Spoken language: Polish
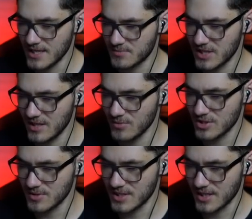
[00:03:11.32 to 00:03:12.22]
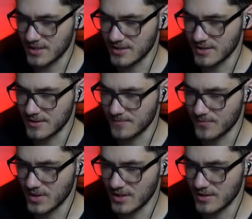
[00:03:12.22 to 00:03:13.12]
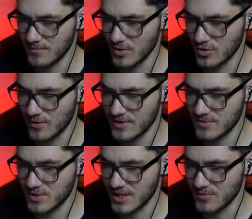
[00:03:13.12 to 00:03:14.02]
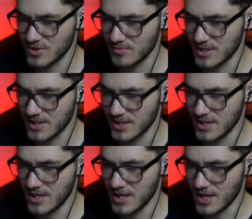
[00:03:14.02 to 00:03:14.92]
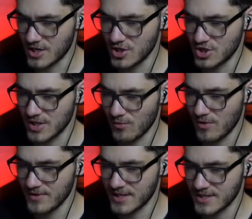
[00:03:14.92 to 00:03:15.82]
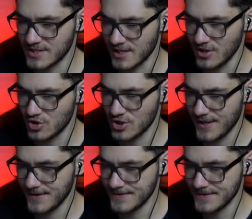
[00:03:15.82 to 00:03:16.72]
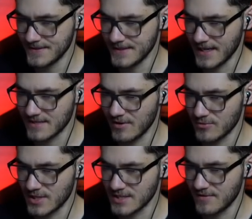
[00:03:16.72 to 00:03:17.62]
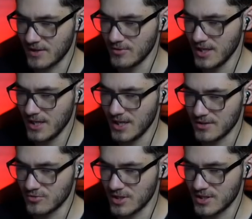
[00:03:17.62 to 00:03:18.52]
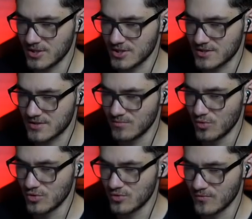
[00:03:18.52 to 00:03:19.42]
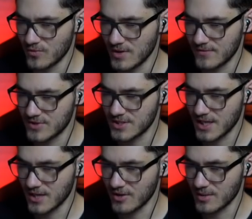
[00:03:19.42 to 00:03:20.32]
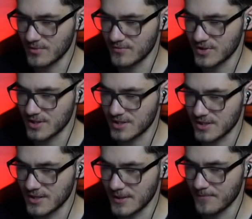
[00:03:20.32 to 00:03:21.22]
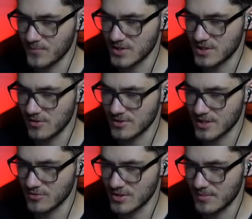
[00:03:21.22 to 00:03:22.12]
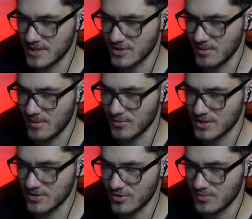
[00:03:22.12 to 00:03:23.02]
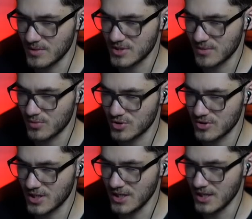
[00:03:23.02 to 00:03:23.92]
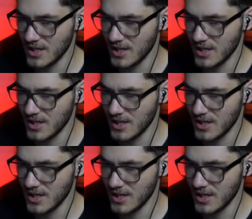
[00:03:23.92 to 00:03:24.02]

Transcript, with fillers: E, sprzedajmy sobie te e, miodowe, sprzedajmy sobie te y, kryształowe, krystaliczne jak zwał, tak zwał. E, tutaj też jest multum w ogóle wszystkiego, jakby w tych e, silosach już za bardzo nie ma, bo ostatnio robiłem sobie porządki.